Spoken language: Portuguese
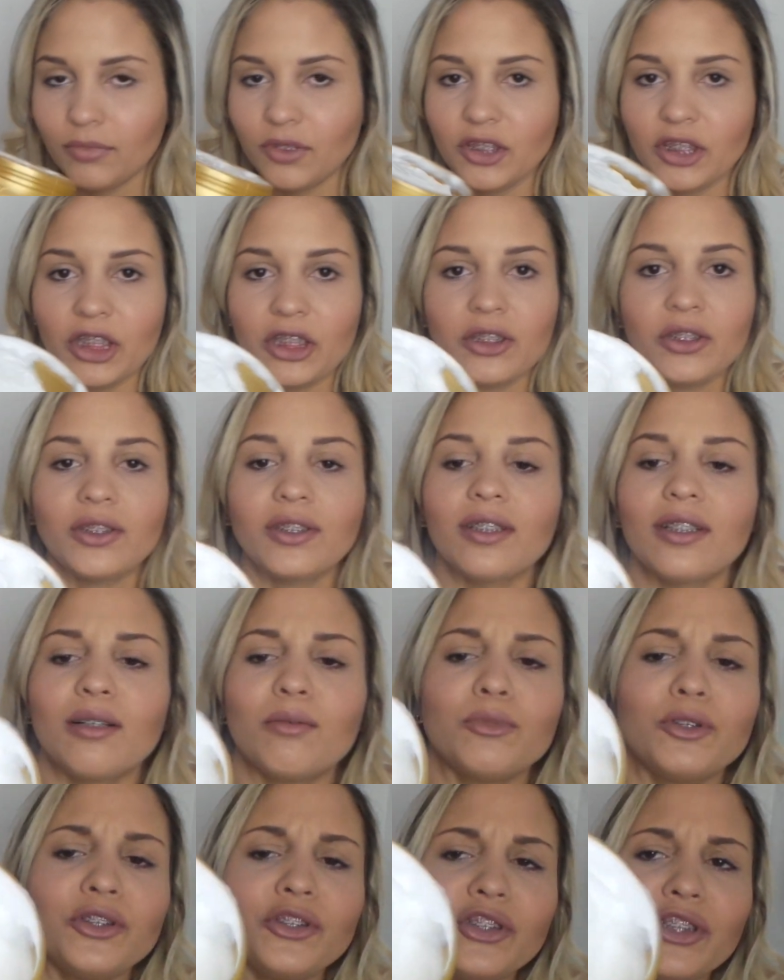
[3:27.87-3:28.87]
Gente, isso aqui
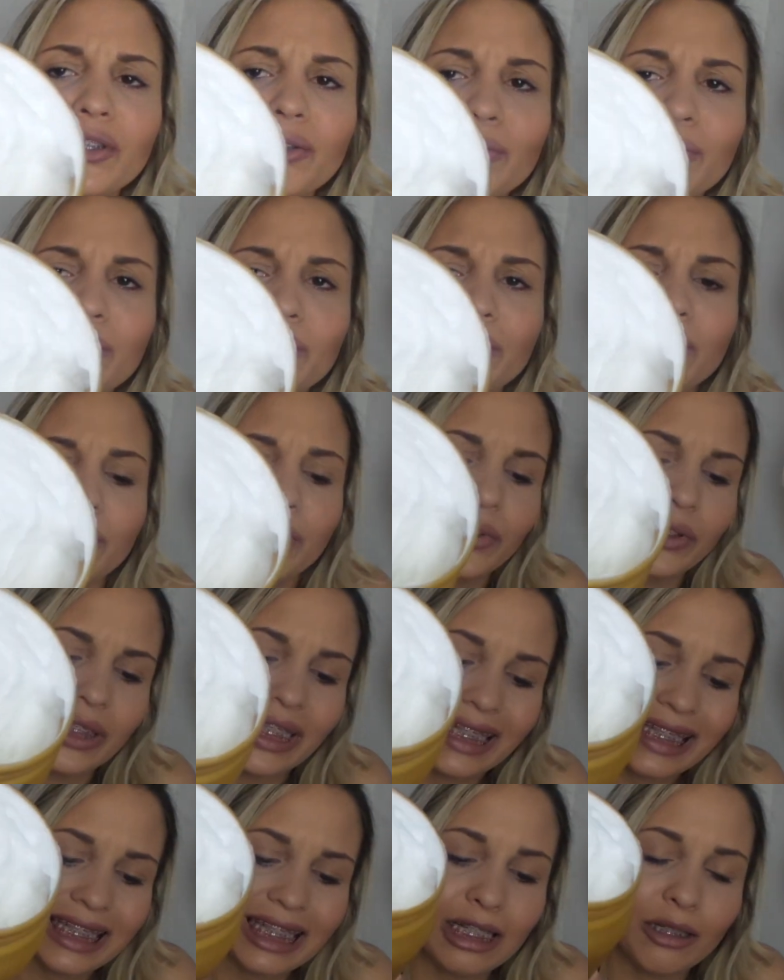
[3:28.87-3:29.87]
é muito cheiroso.
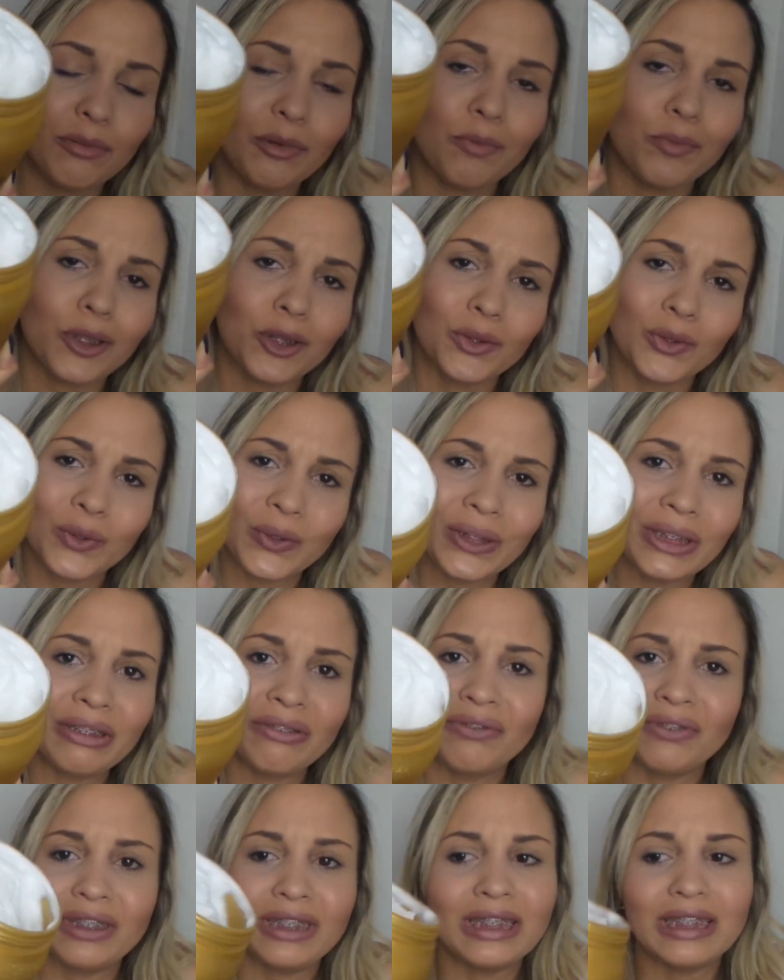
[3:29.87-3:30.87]
Tem creme pra toda a
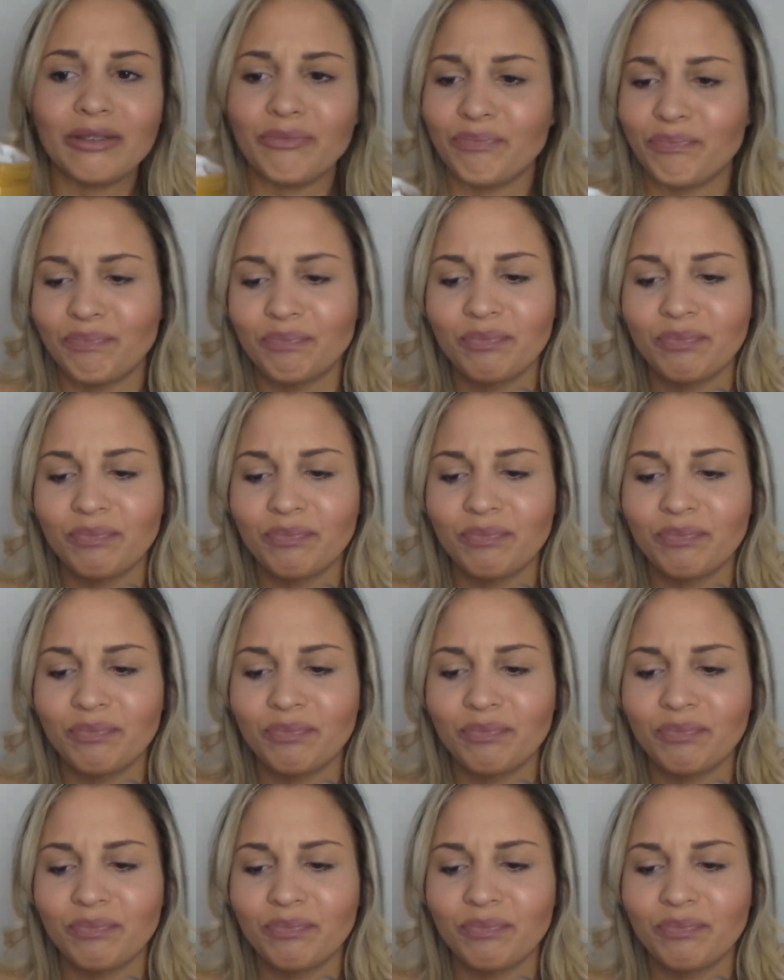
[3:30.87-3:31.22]
vida.